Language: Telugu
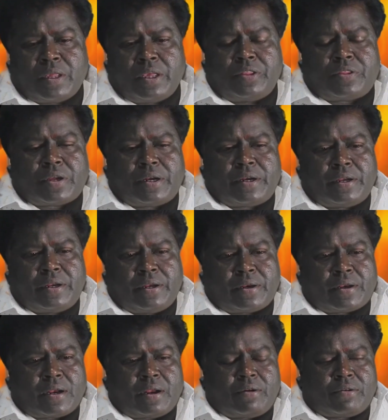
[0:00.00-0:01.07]
ఎందుకంటే
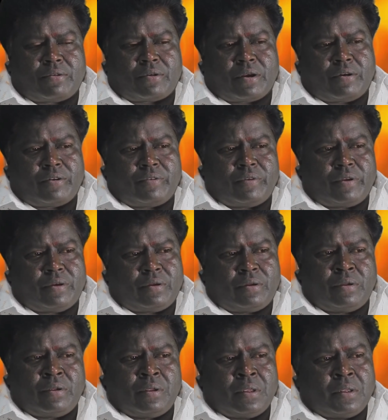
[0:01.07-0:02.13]
నేను రావడం రావడమే
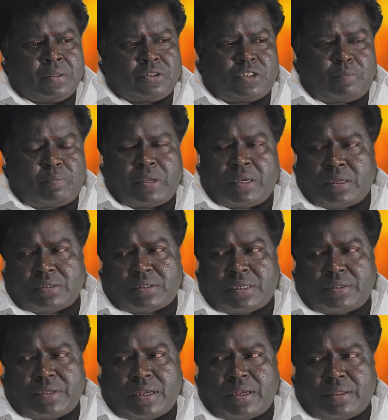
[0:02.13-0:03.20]
చెప్పాను కదా
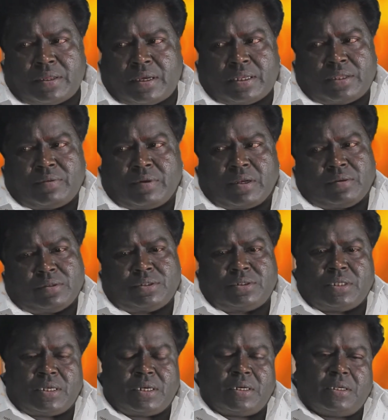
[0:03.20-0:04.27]
సత్యానందం గారి ద్వారా
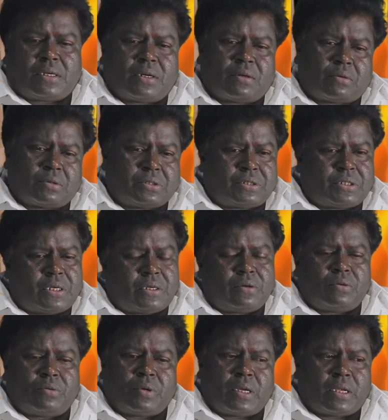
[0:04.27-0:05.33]
వచ్చానని ఇక్కడికి వచ్చాను
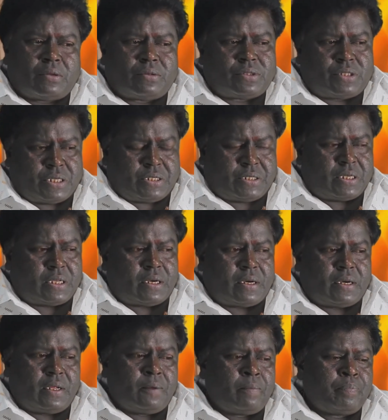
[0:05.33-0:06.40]
ఉన్నాను
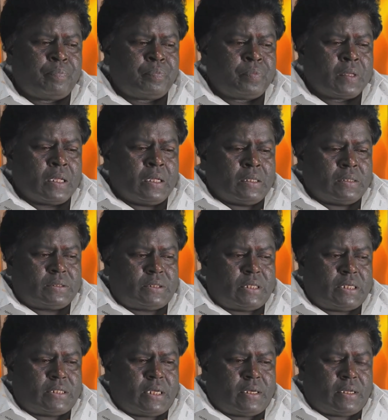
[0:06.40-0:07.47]
చేశానండి
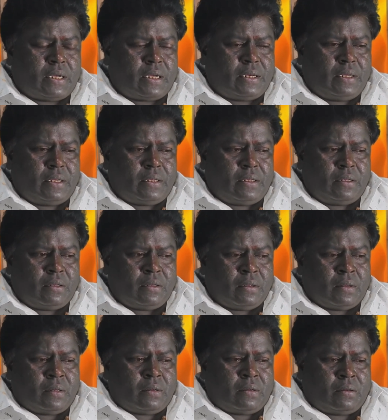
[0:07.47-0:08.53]
చేశాను కానీ
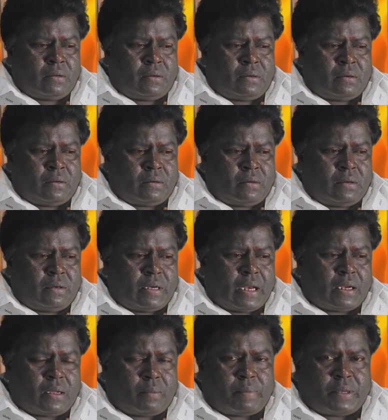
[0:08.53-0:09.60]

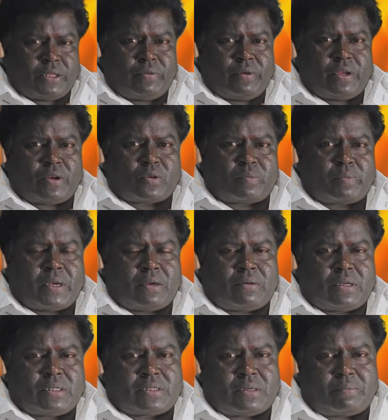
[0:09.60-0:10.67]
నెలకు పదివేల రూపాయలు
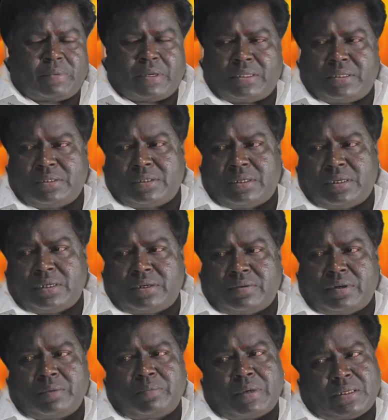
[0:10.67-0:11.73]
కూడా
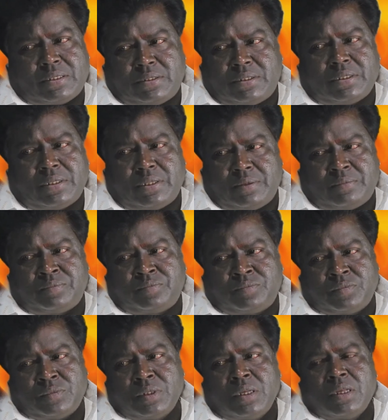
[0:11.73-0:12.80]
సంపాదించలేనటువంటి పరిస్థితి
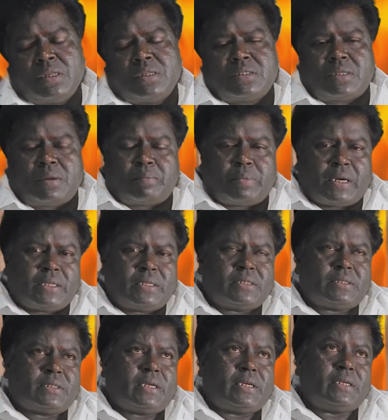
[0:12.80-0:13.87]

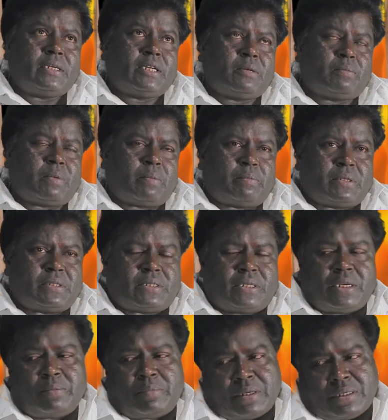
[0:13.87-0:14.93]
సంపాదించిన ఇంటికి
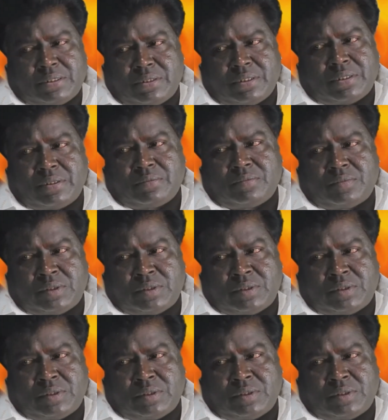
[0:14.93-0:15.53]
పంపించలేని పరిస్థితి